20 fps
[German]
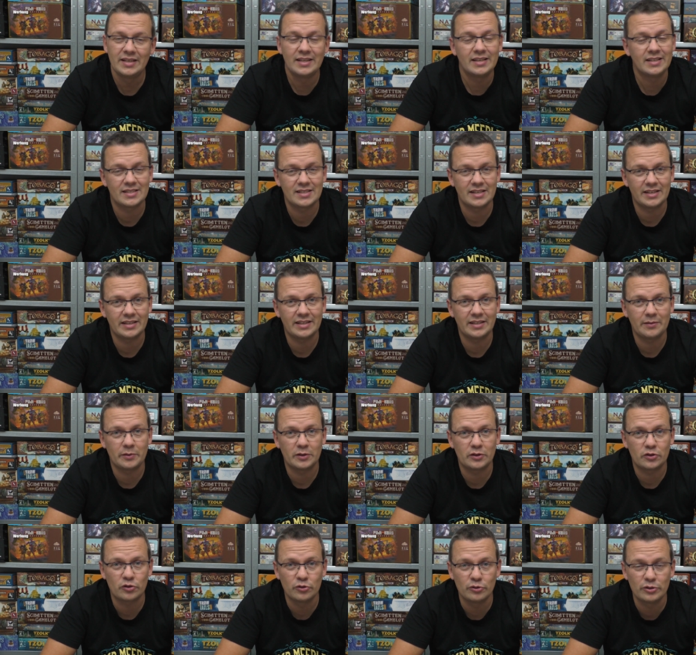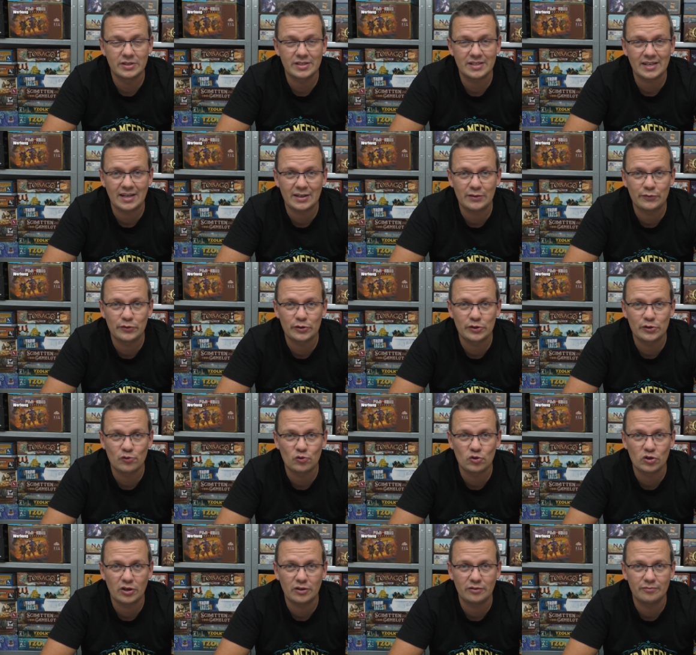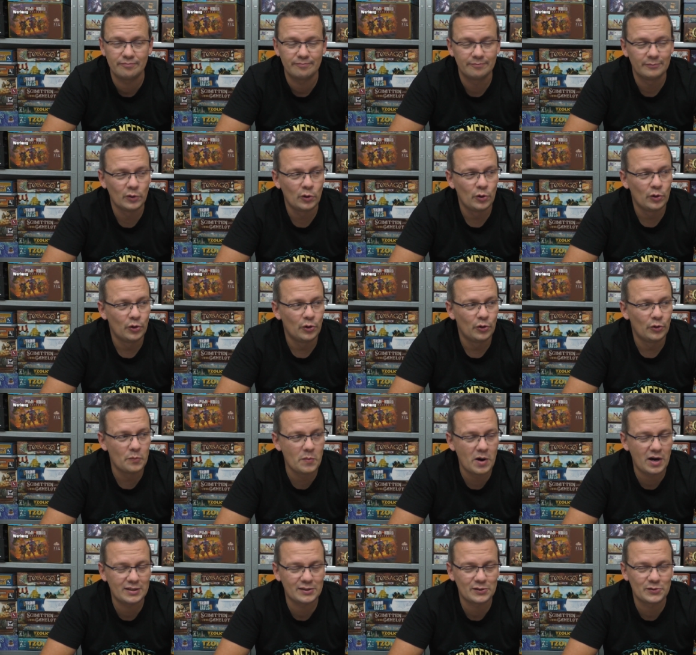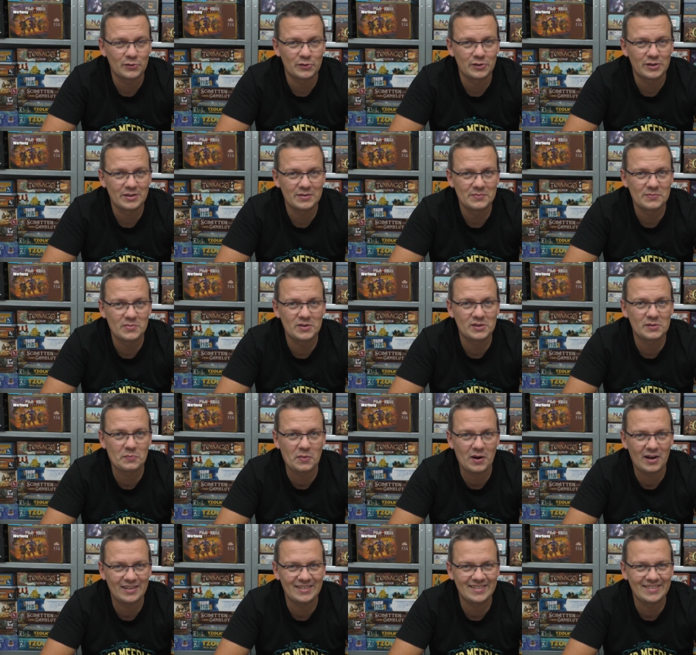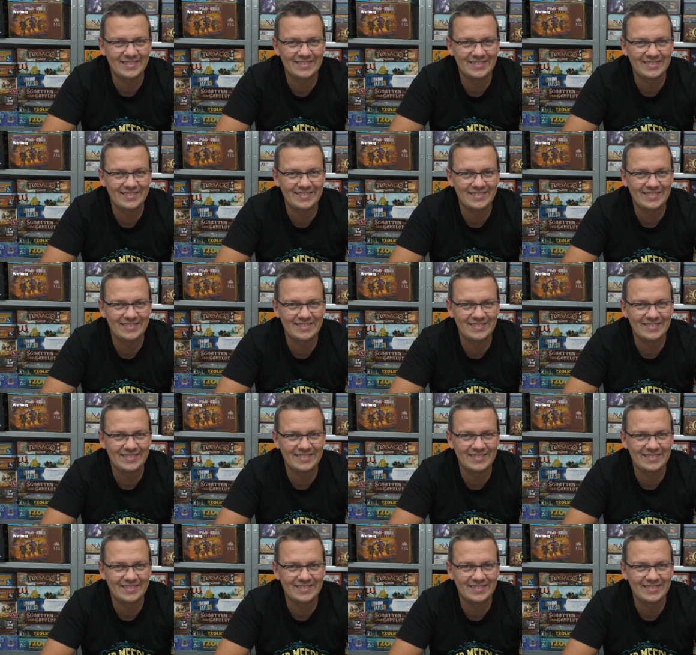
Jetzt sage ich aber Tschüss, danke fürs Zuschauen und macht's gut. Bis bald.